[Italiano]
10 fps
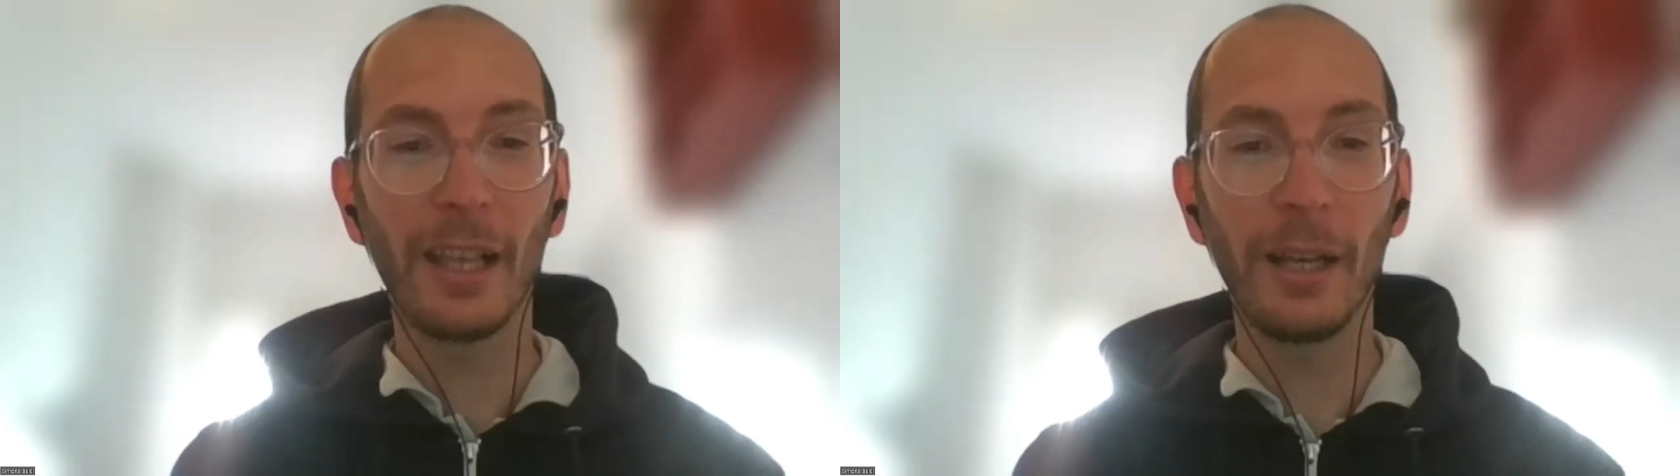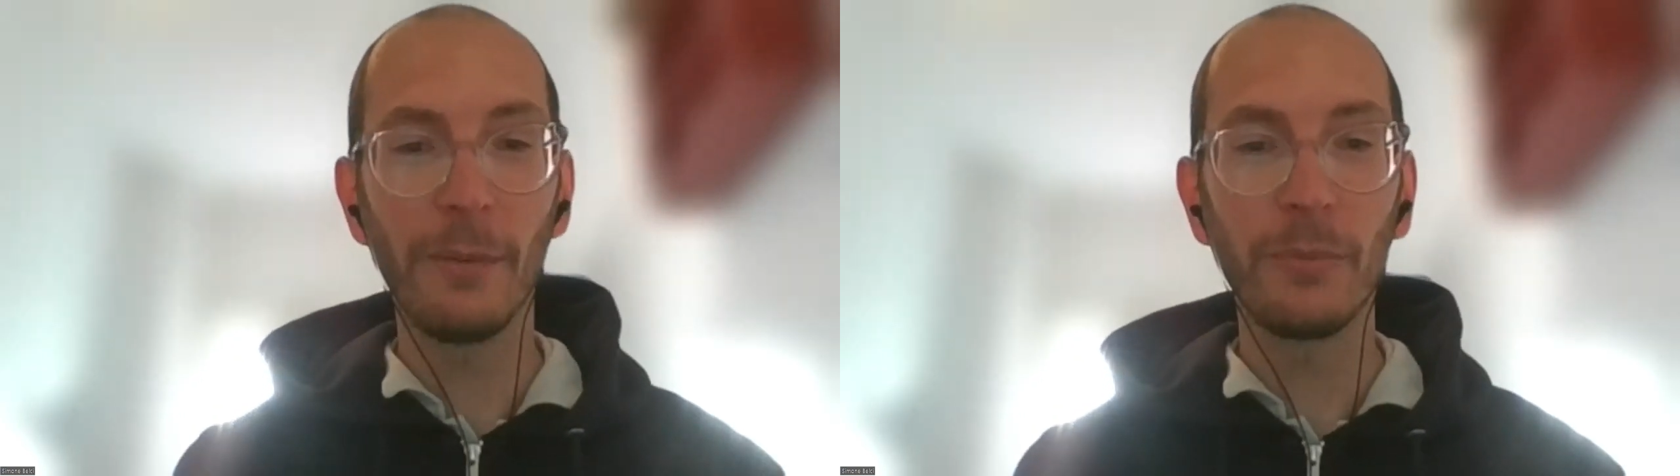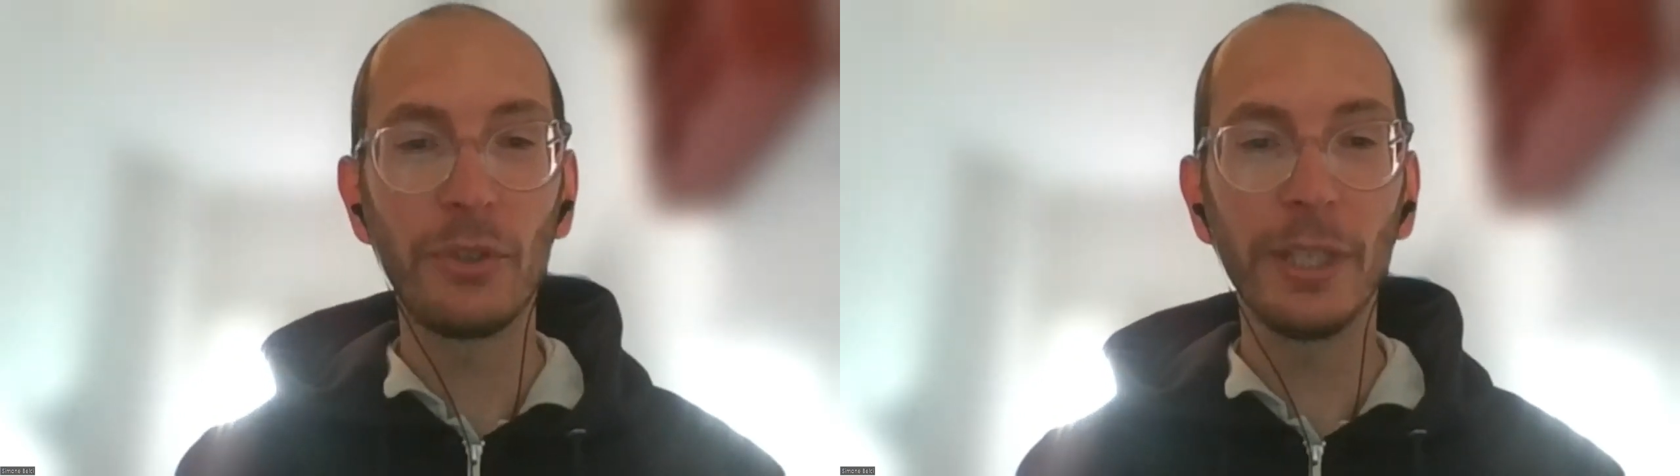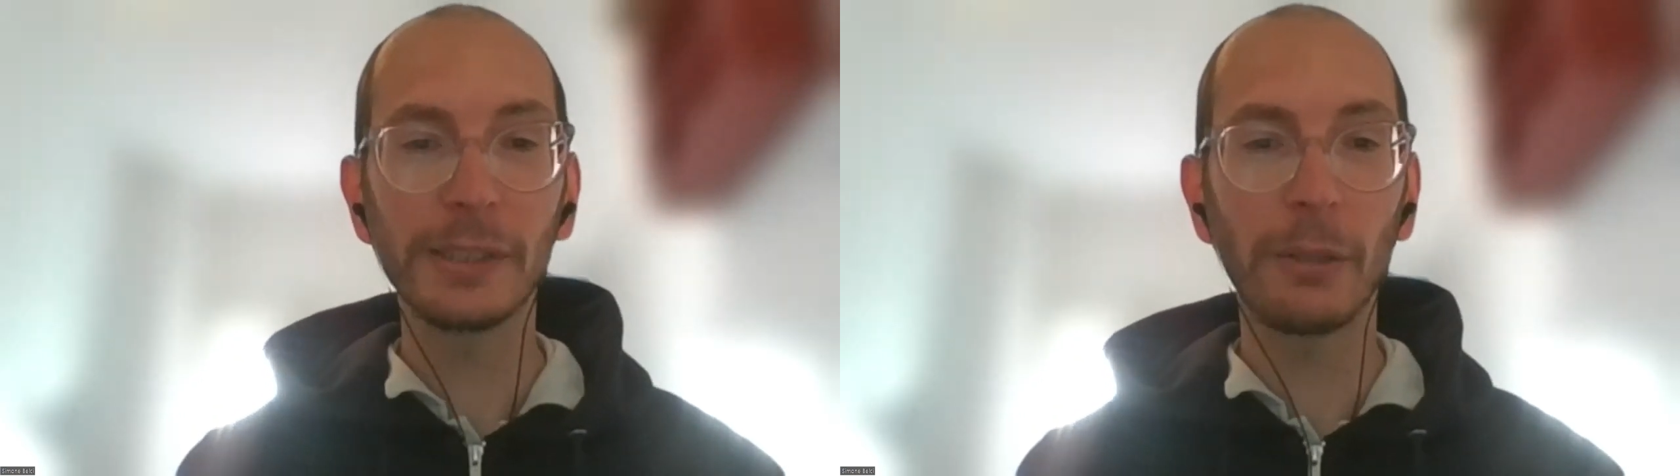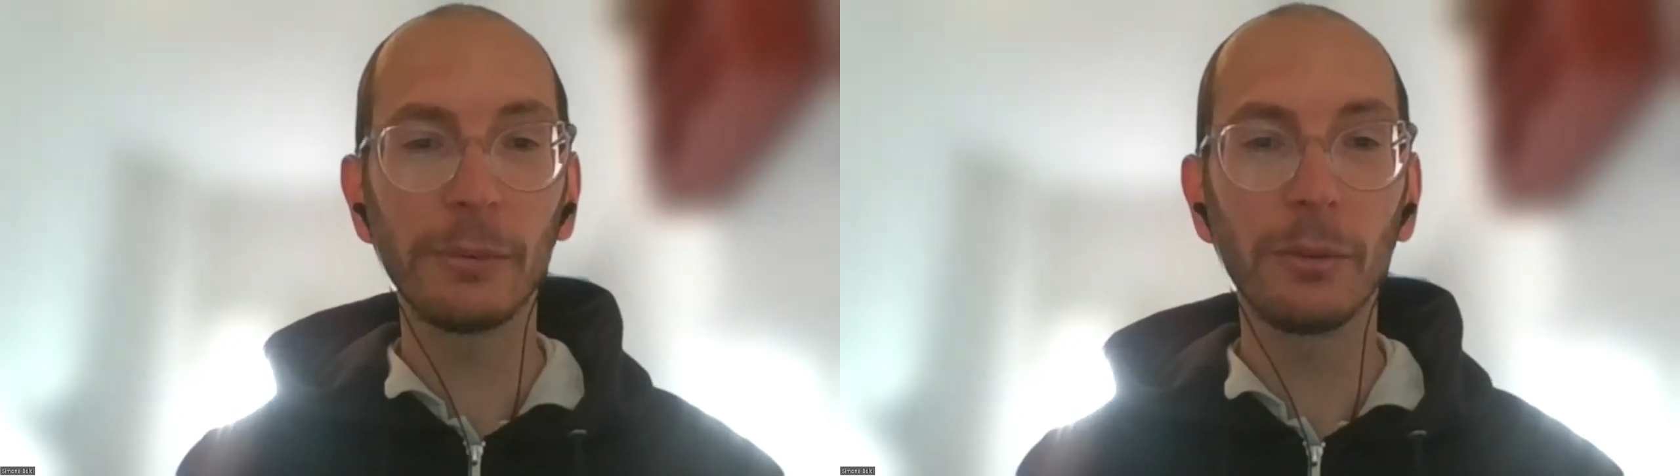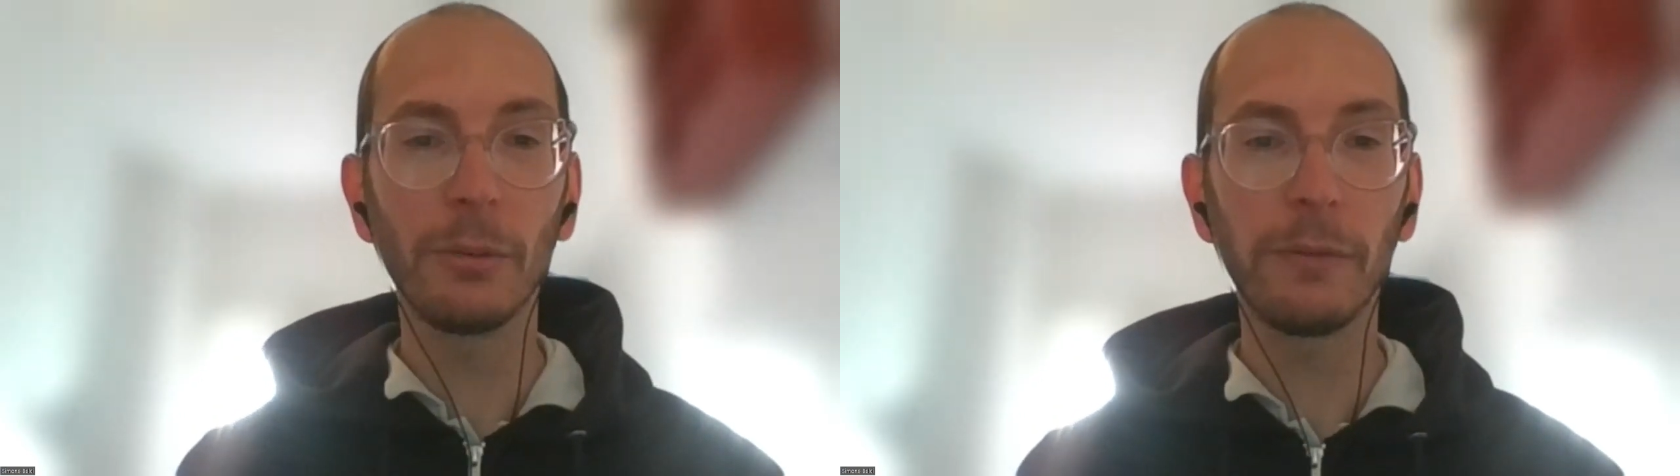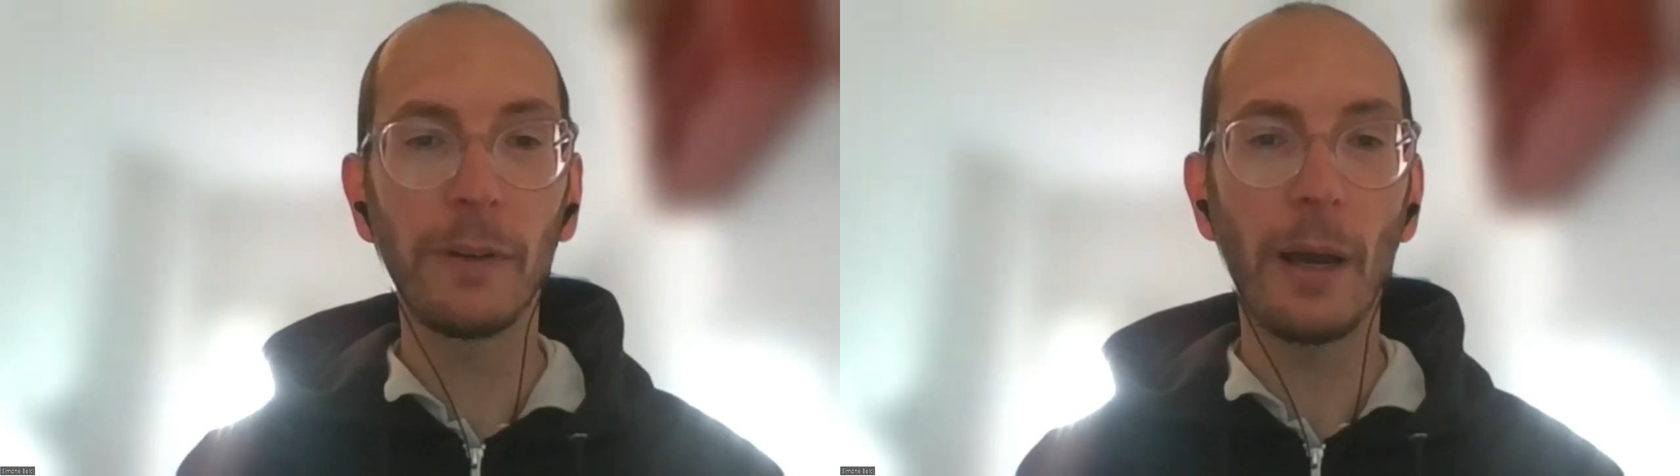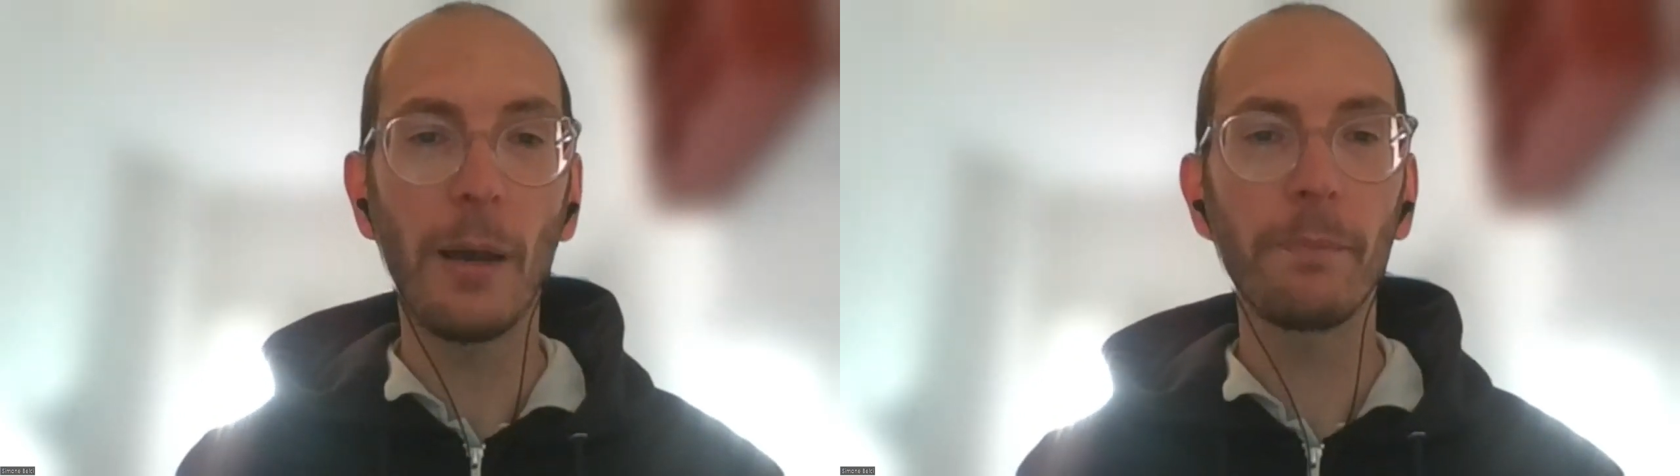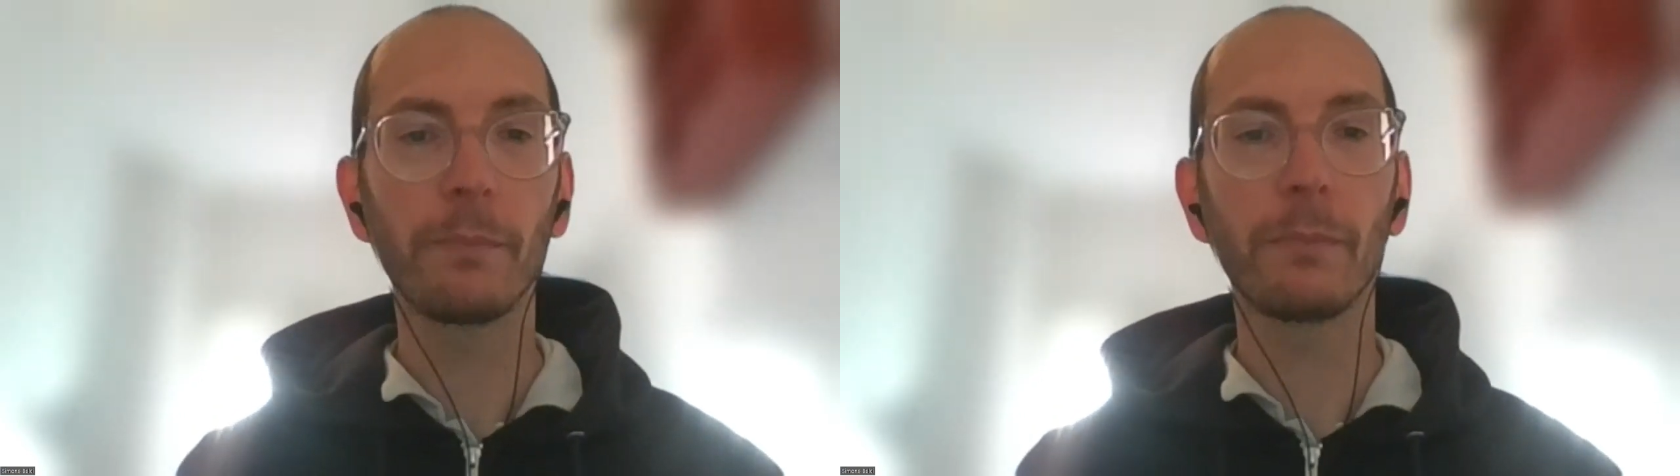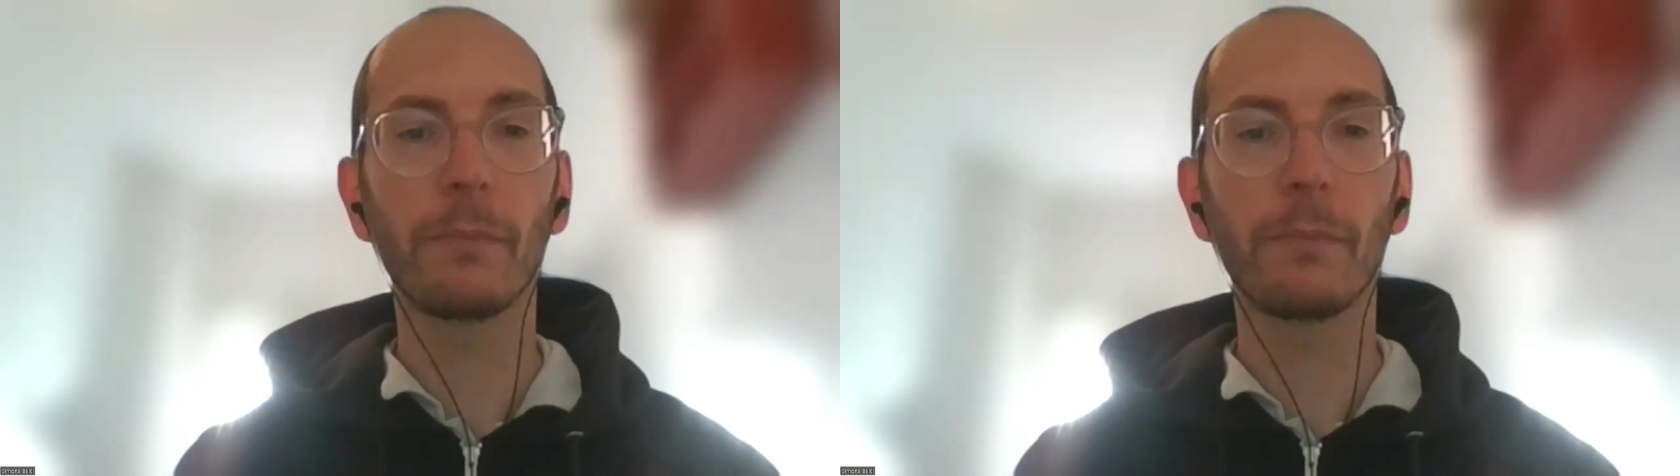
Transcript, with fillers: Um, circa un anno fa